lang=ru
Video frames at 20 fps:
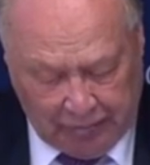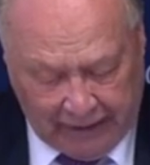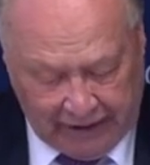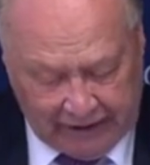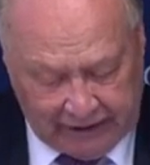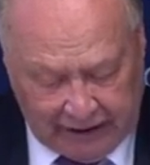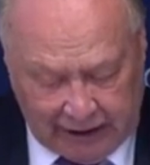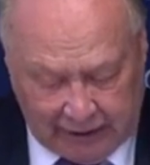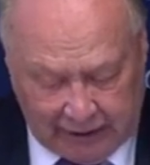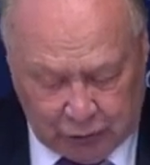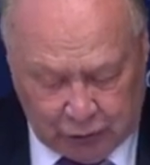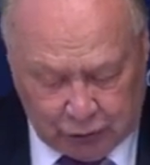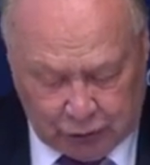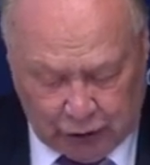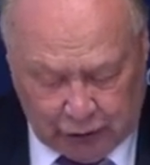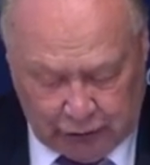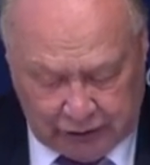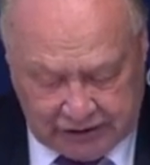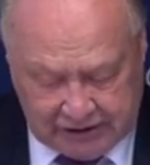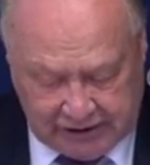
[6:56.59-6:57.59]
нам не
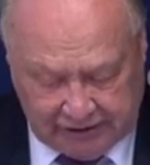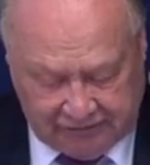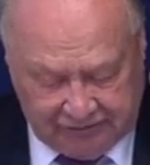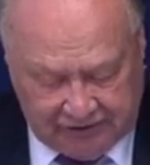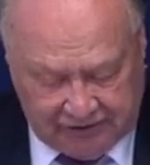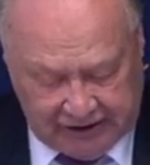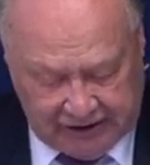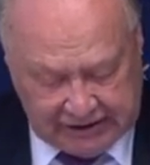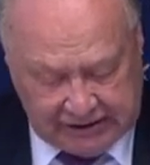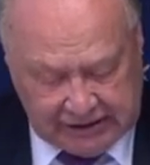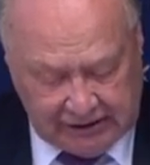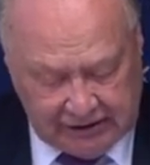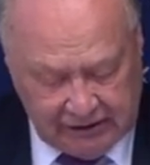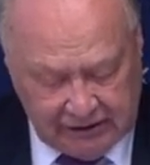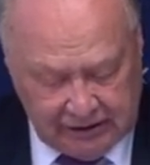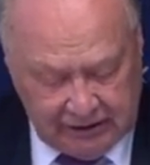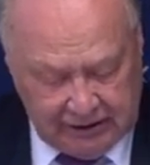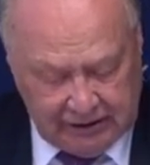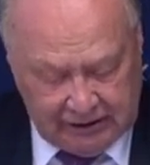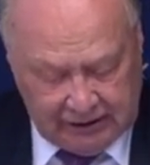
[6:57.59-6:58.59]
удается выйти
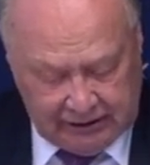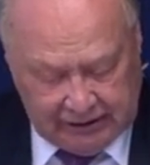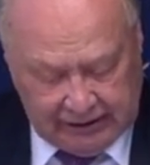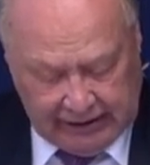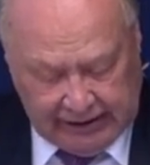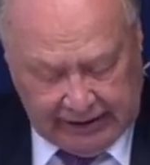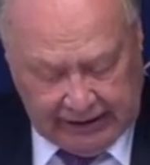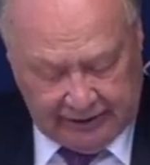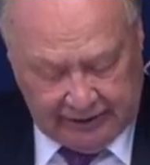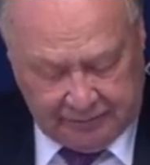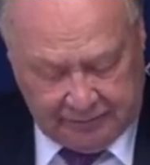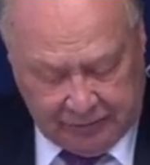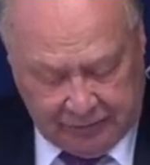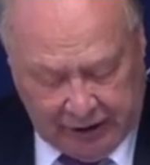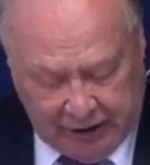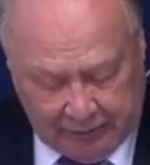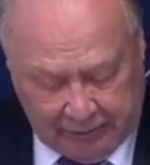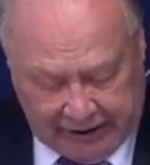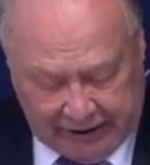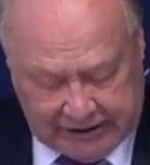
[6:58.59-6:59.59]
на
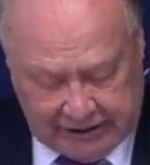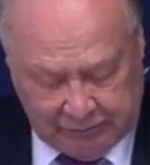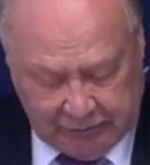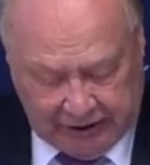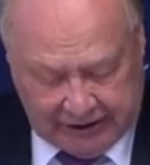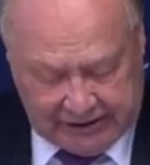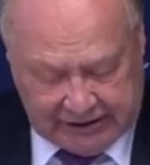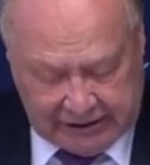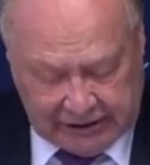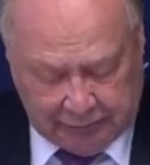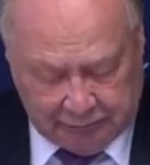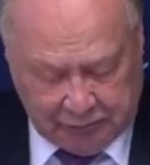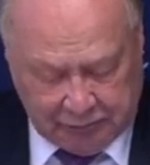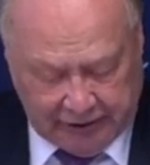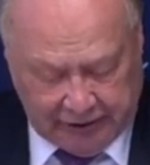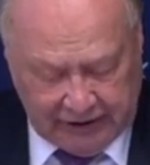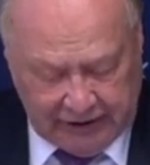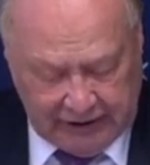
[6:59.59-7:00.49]
необходимые темпы